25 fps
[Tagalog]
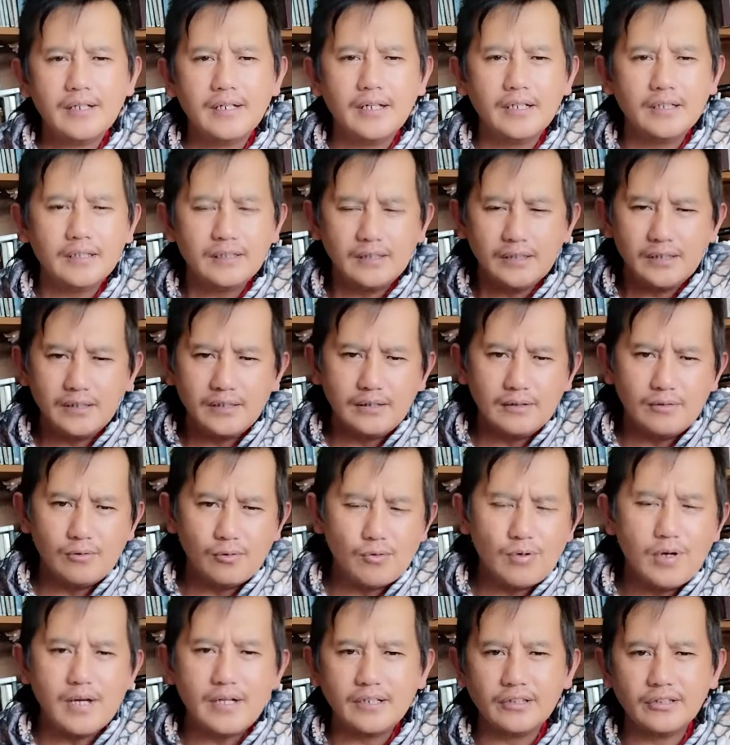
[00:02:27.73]
iti
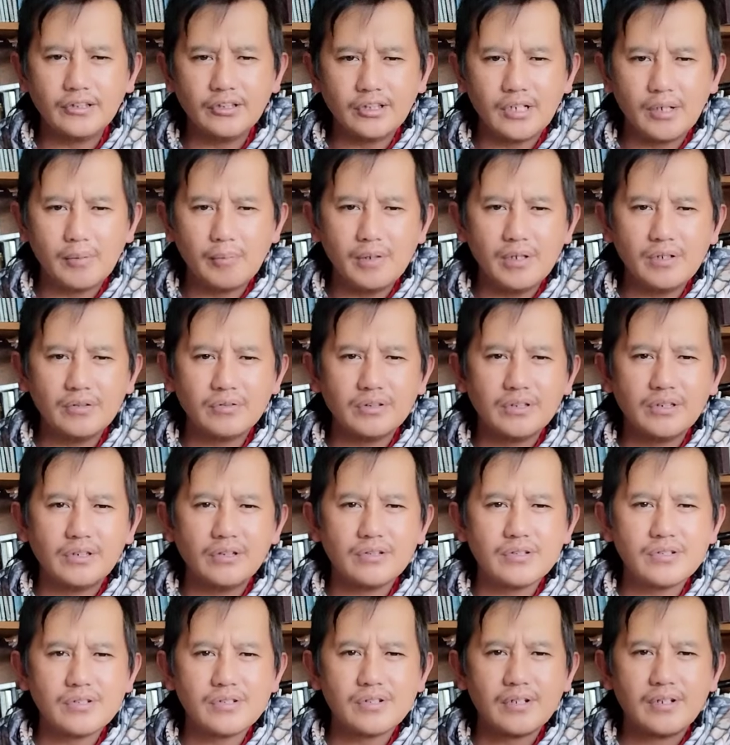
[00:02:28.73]
lugar, iti trabaho ti
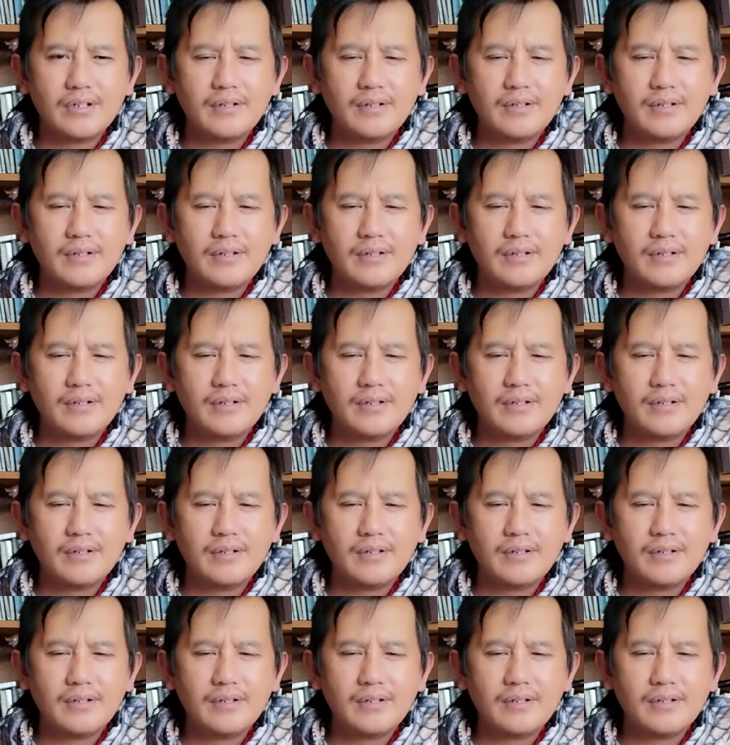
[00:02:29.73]
Diyos.